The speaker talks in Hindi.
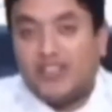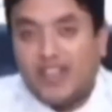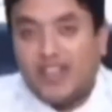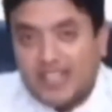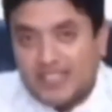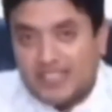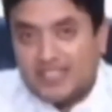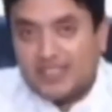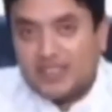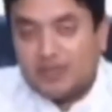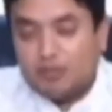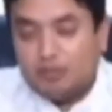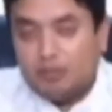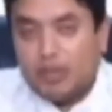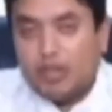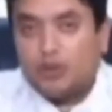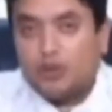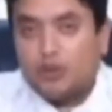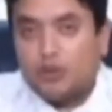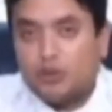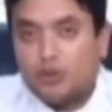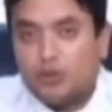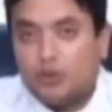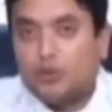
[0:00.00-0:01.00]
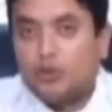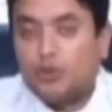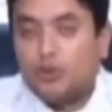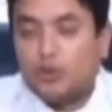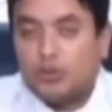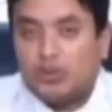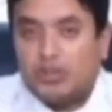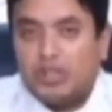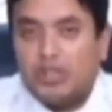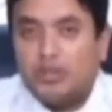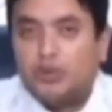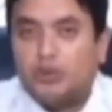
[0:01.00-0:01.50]
बकवास बातों को
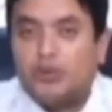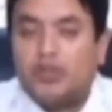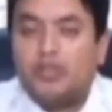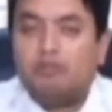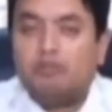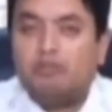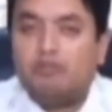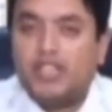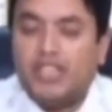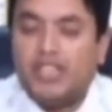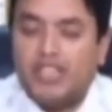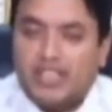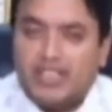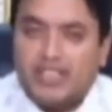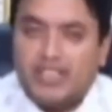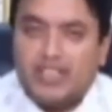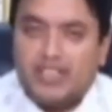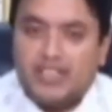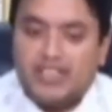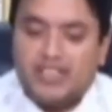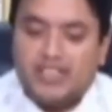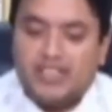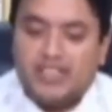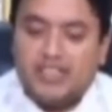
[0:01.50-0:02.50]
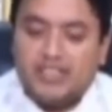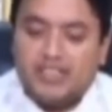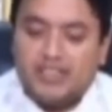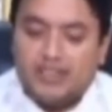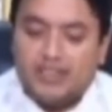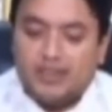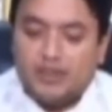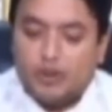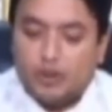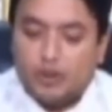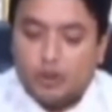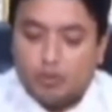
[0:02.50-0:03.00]
होते हुए हम देखते हैं
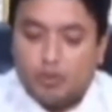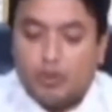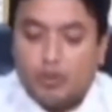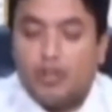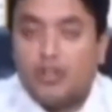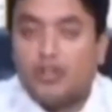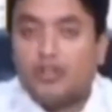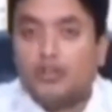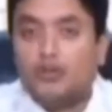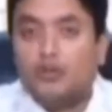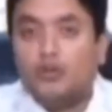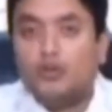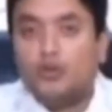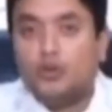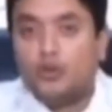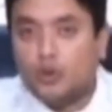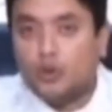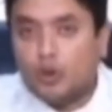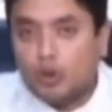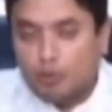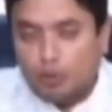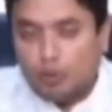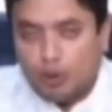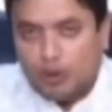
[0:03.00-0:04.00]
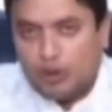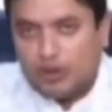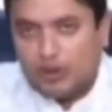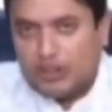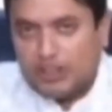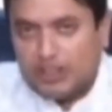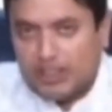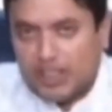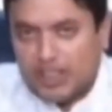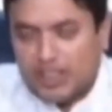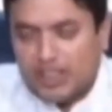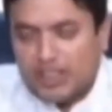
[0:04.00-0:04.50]
तो बहुत दुख
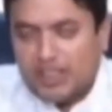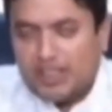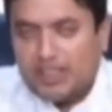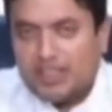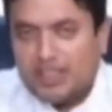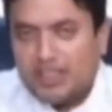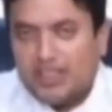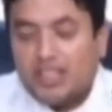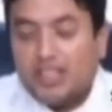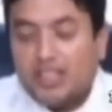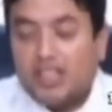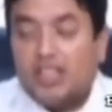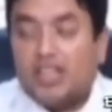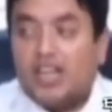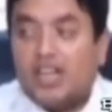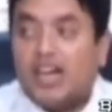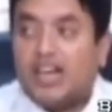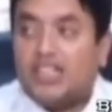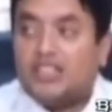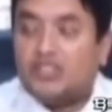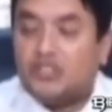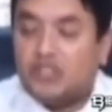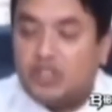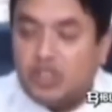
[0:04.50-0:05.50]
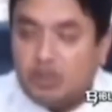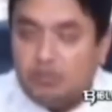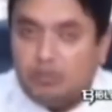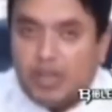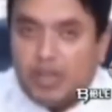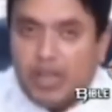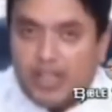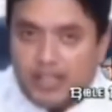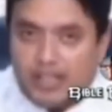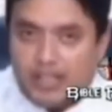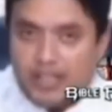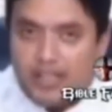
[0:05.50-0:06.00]
पहुंचता है अच्छी
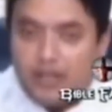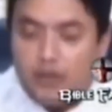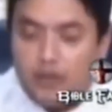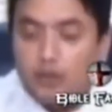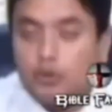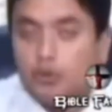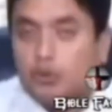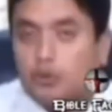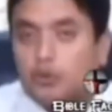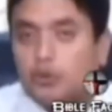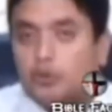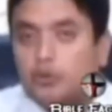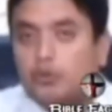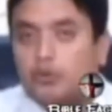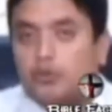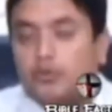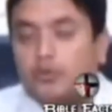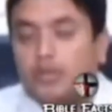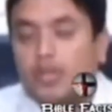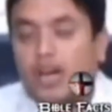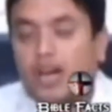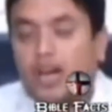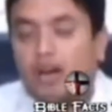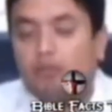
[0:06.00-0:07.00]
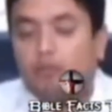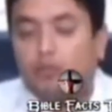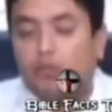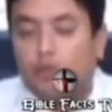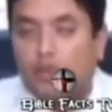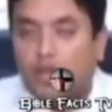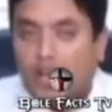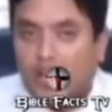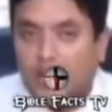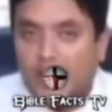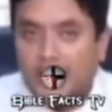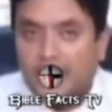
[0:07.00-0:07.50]
बात है लोगों को आप
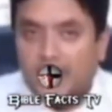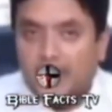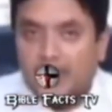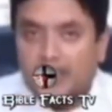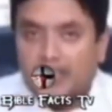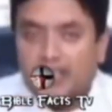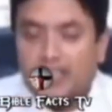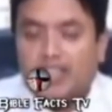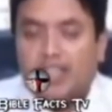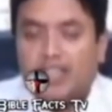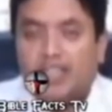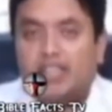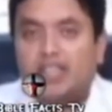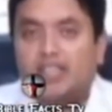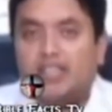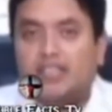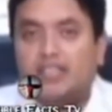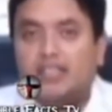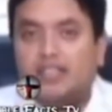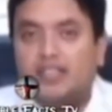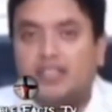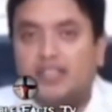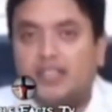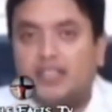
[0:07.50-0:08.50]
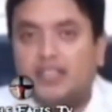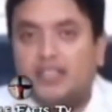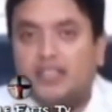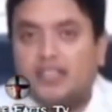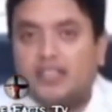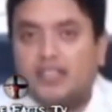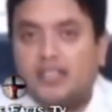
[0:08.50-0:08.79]
बुलाएं लेकिन